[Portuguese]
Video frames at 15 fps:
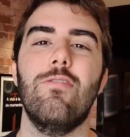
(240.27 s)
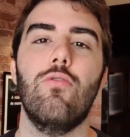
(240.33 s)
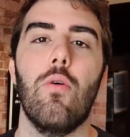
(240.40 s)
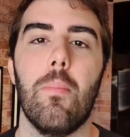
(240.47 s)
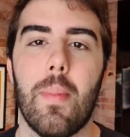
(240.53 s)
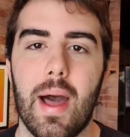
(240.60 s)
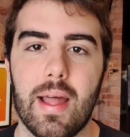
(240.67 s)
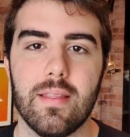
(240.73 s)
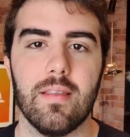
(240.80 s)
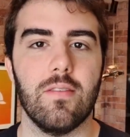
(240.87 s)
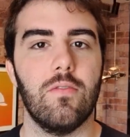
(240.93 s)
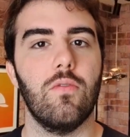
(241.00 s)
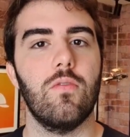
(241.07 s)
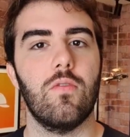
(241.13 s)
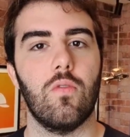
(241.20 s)
de
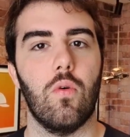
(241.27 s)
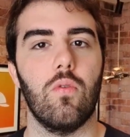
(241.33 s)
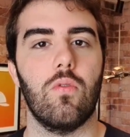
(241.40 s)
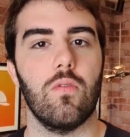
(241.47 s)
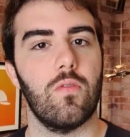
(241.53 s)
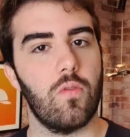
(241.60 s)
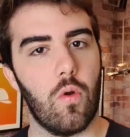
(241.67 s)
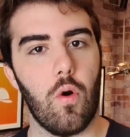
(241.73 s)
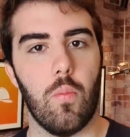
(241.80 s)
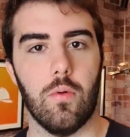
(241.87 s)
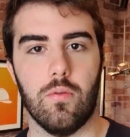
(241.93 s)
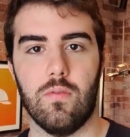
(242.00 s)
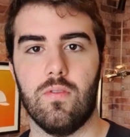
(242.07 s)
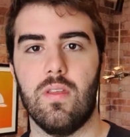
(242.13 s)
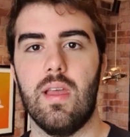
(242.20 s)
tomadas dos outros
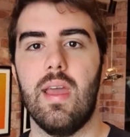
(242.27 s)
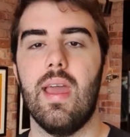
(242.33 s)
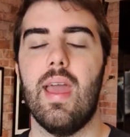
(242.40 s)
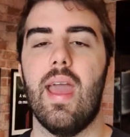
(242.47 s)
cômodos.